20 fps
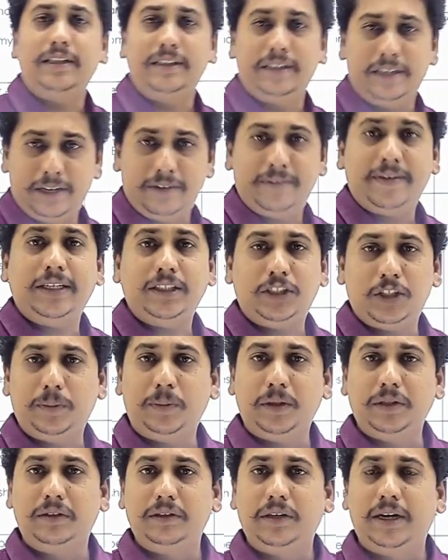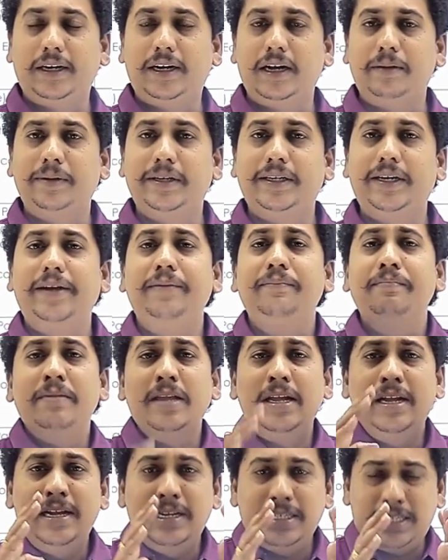అనేది నిర్వహించబోతున్నారు కాబట్టి
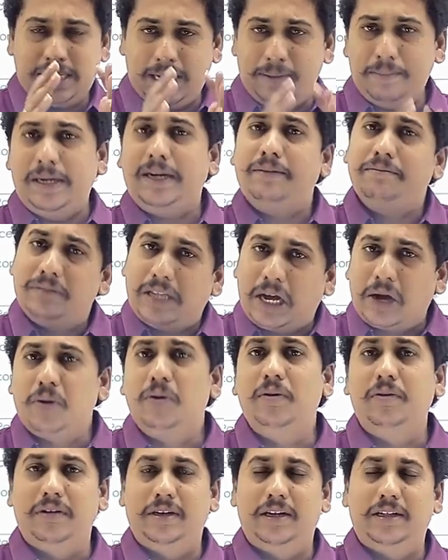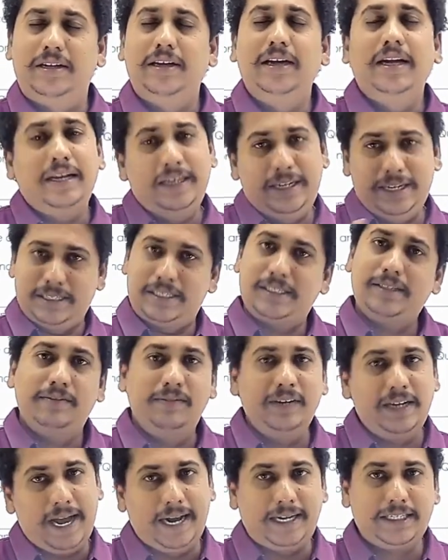సమయం తక్కువ ఉన్నది ఎస్
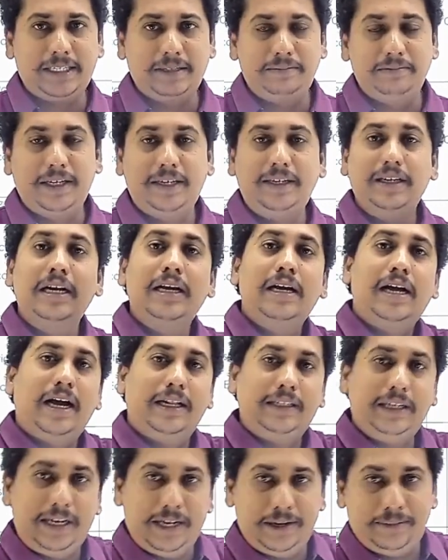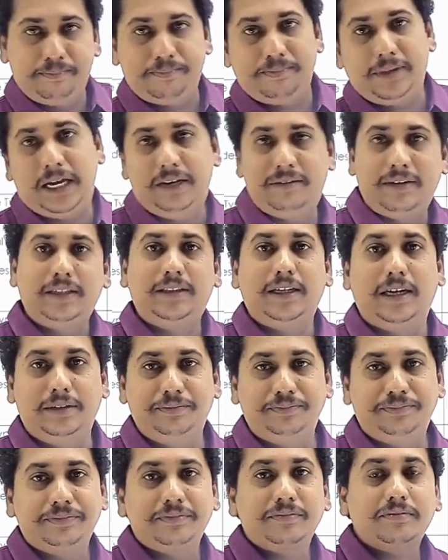వీ యాక్సెప్ట్ దట్ అది తర్వాత
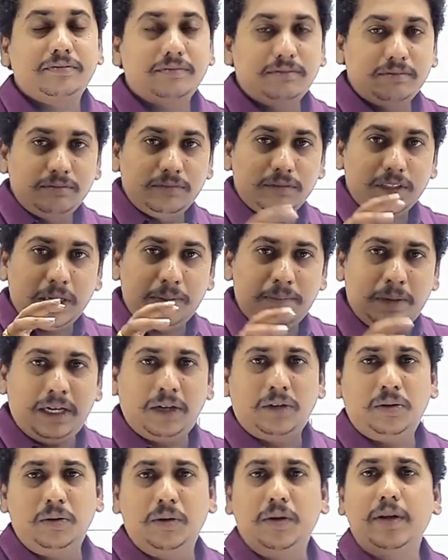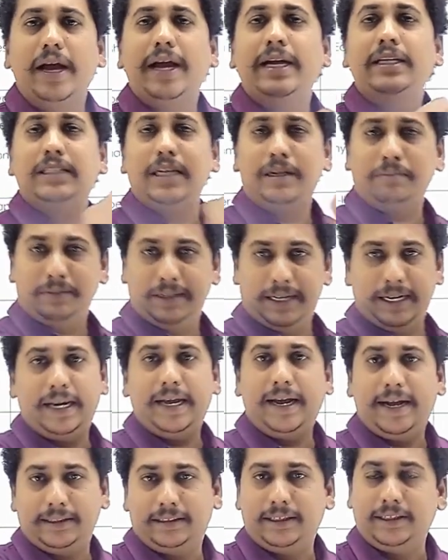మనకు ఎగ్జామ్
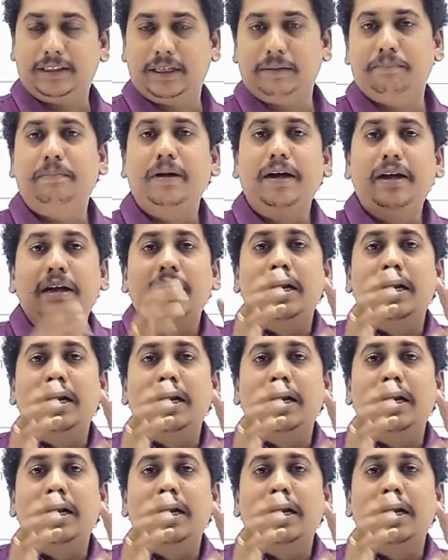డిలే అయితే తప్ప